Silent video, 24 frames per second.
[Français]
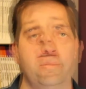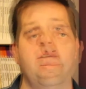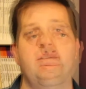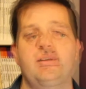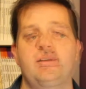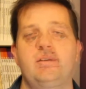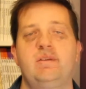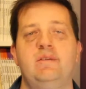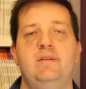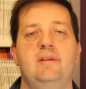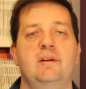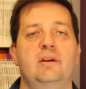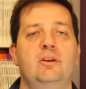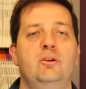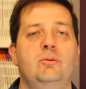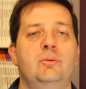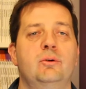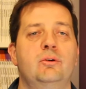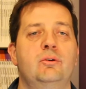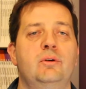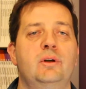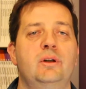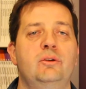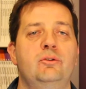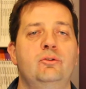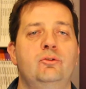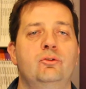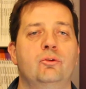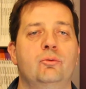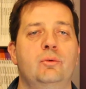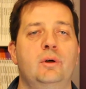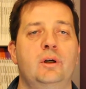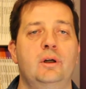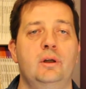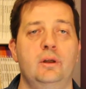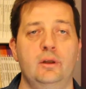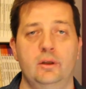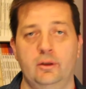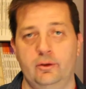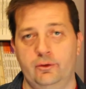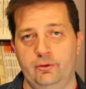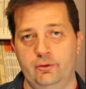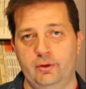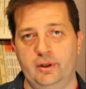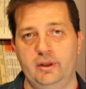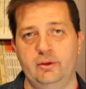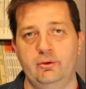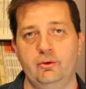Tête de série numéro 1 du tournoi
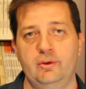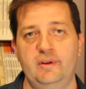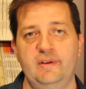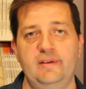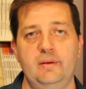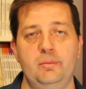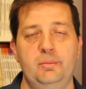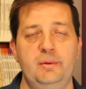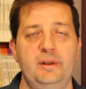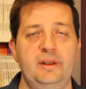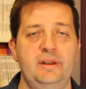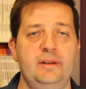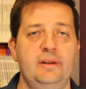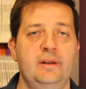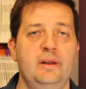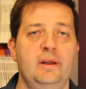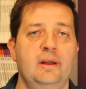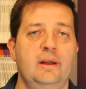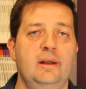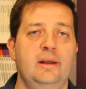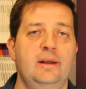dans les deux disciplines,